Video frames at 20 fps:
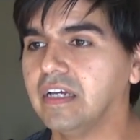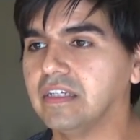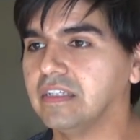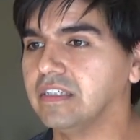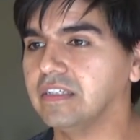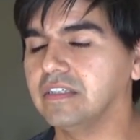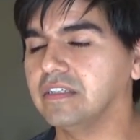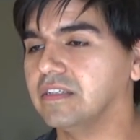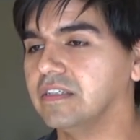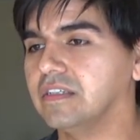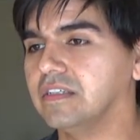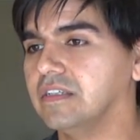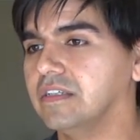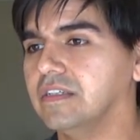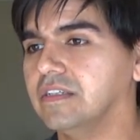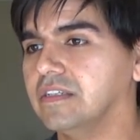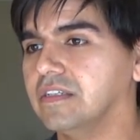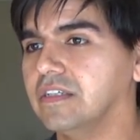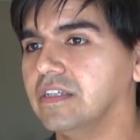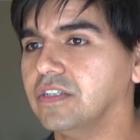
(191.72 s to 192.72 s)

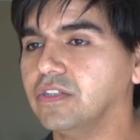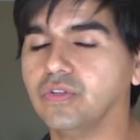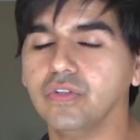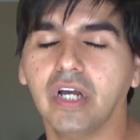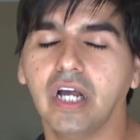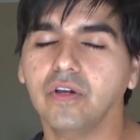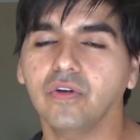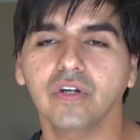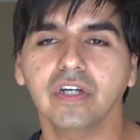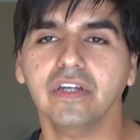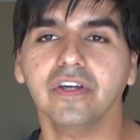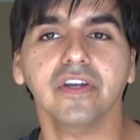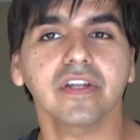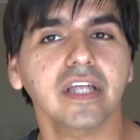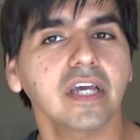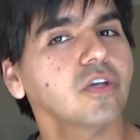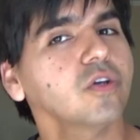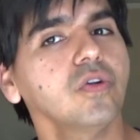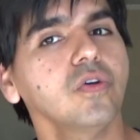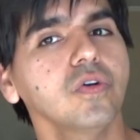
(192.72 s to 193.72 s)
Y, eso es algo que de
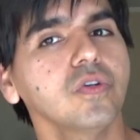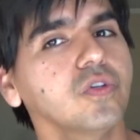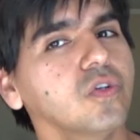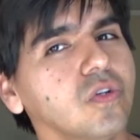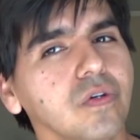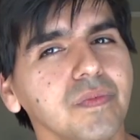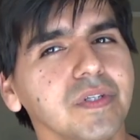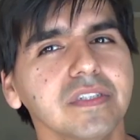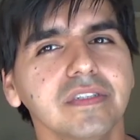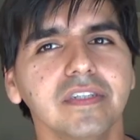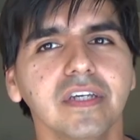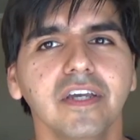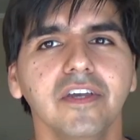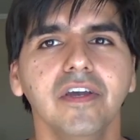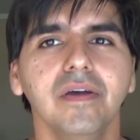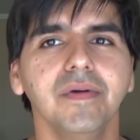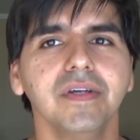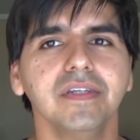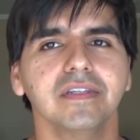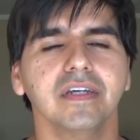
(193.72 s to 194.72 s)
verdad yo no, yo no pensé que
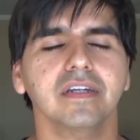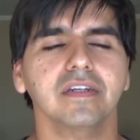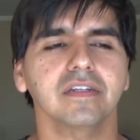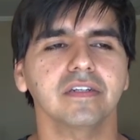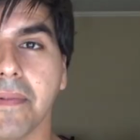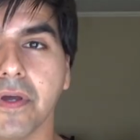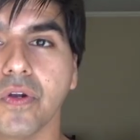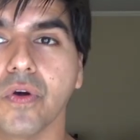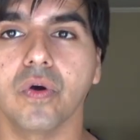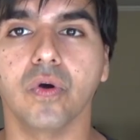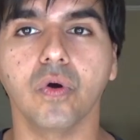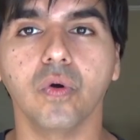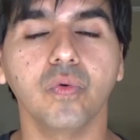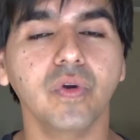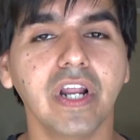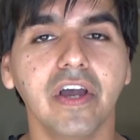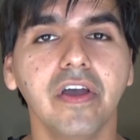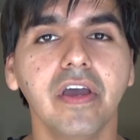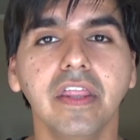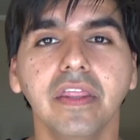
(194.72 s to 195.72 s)
iba a pasar, pero
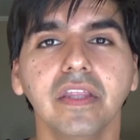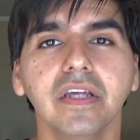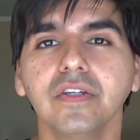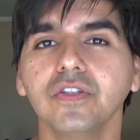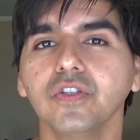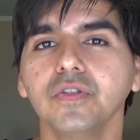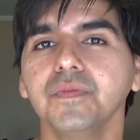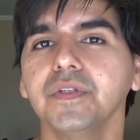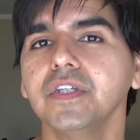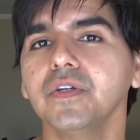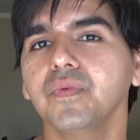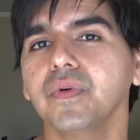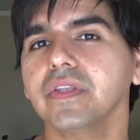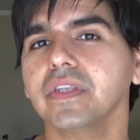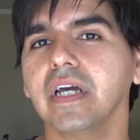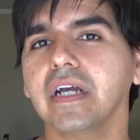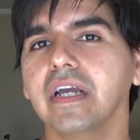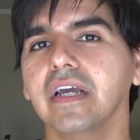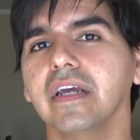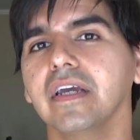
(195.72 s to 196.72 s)
una vez dentro me di
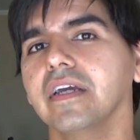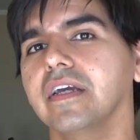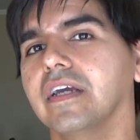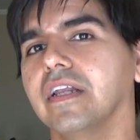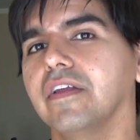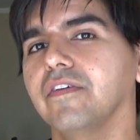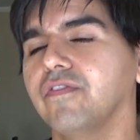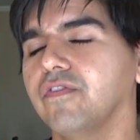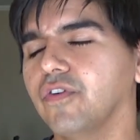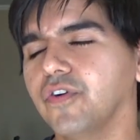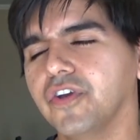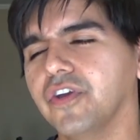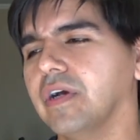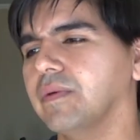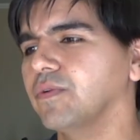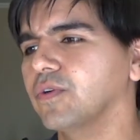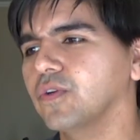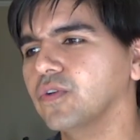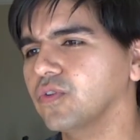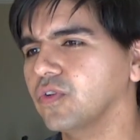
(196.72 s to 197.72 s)
cuenta que, que el enfoque iba
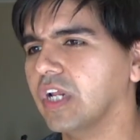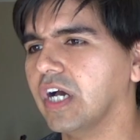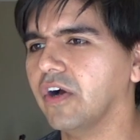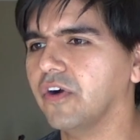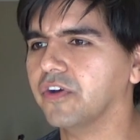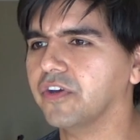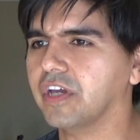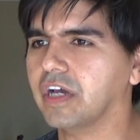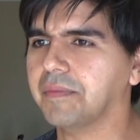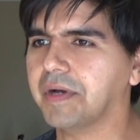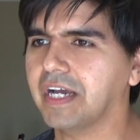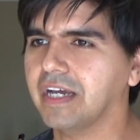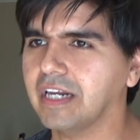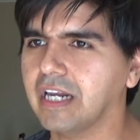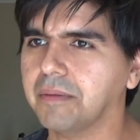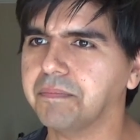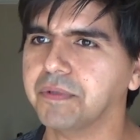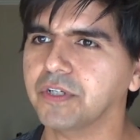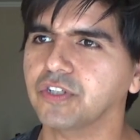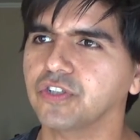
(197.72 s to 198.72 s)
por otro lado, que iba más en
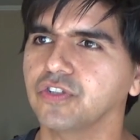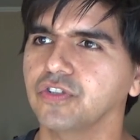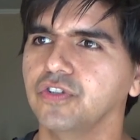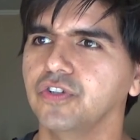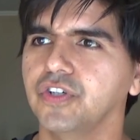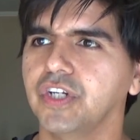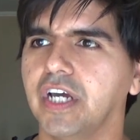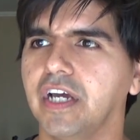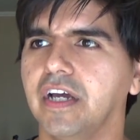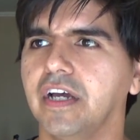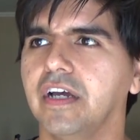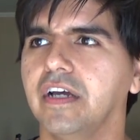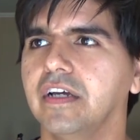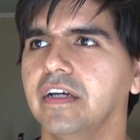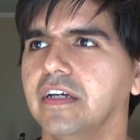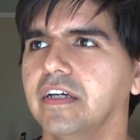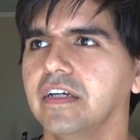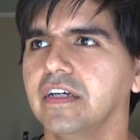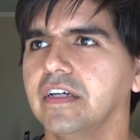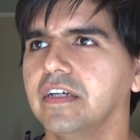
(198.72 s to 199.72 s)
las personas,
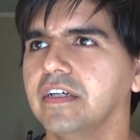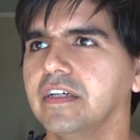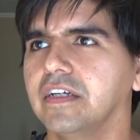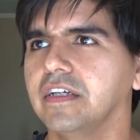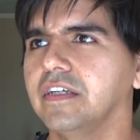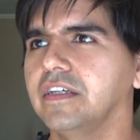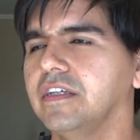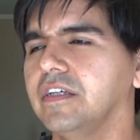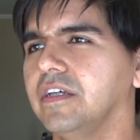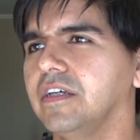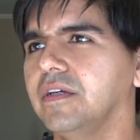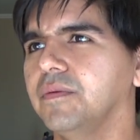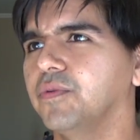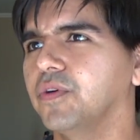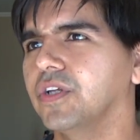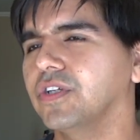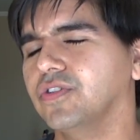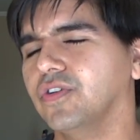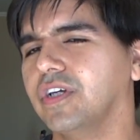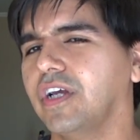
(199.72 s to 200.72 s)
y,
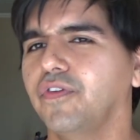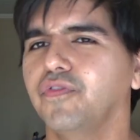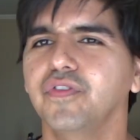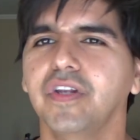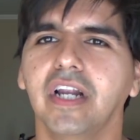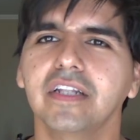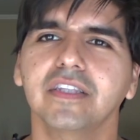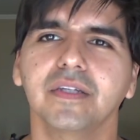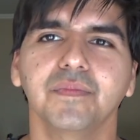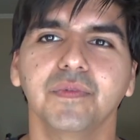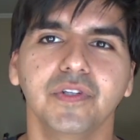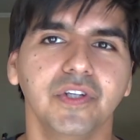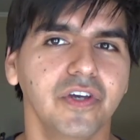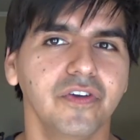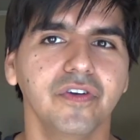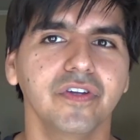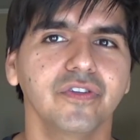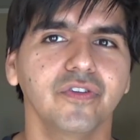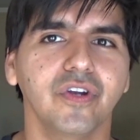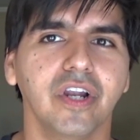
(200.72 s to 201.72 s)
por eso es que al final terminé
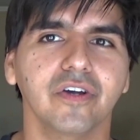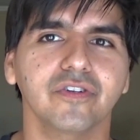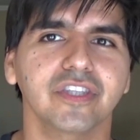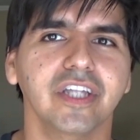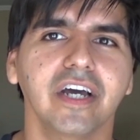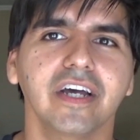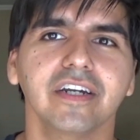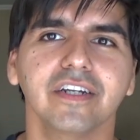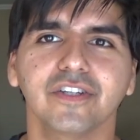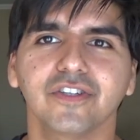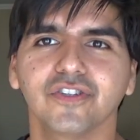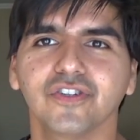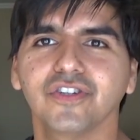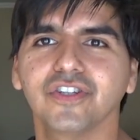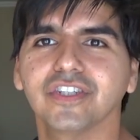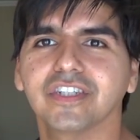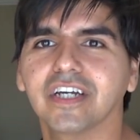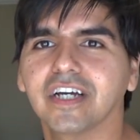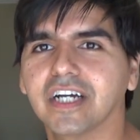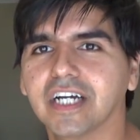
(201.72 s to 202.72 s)
viviendo en la octava región
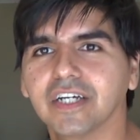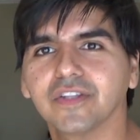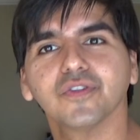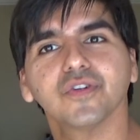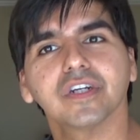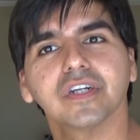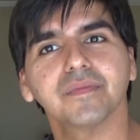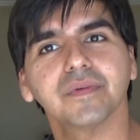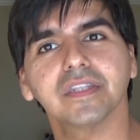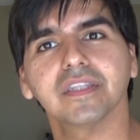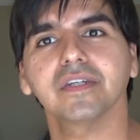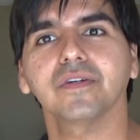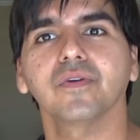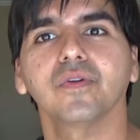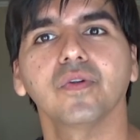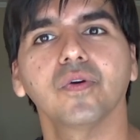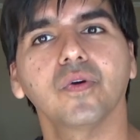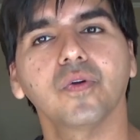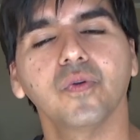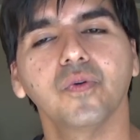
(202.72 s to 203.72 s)
y trabajando de repente
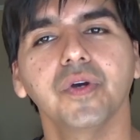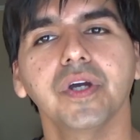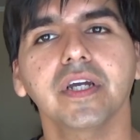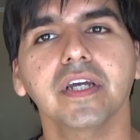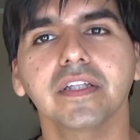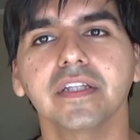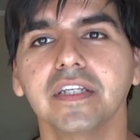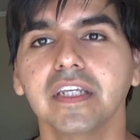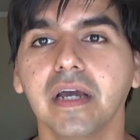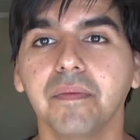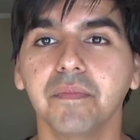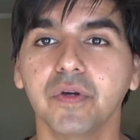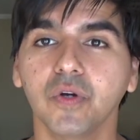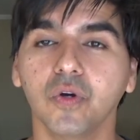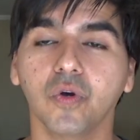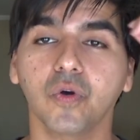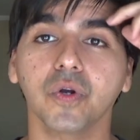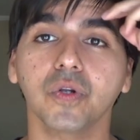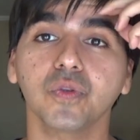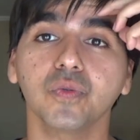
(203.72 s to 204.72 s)
con los clubes que tenían
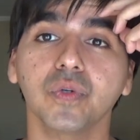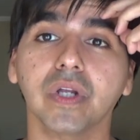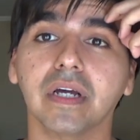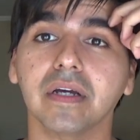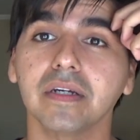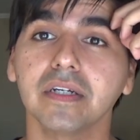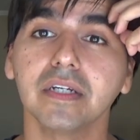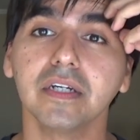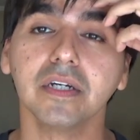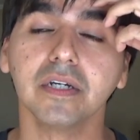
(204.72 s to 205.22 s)
menos cobertura,